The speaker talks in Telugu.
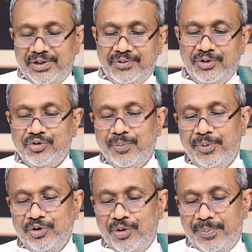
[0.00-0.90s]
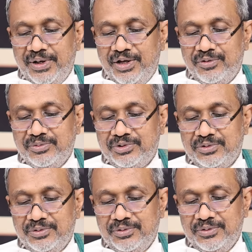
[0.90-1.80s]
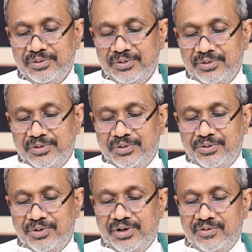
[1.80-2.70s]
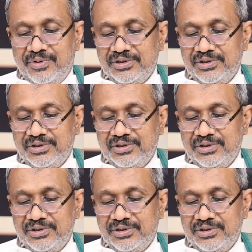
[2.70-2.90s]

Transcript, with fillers: ఇవాళ కుప్పలు కుప్పలుగా రూమ్స్ వాటిలో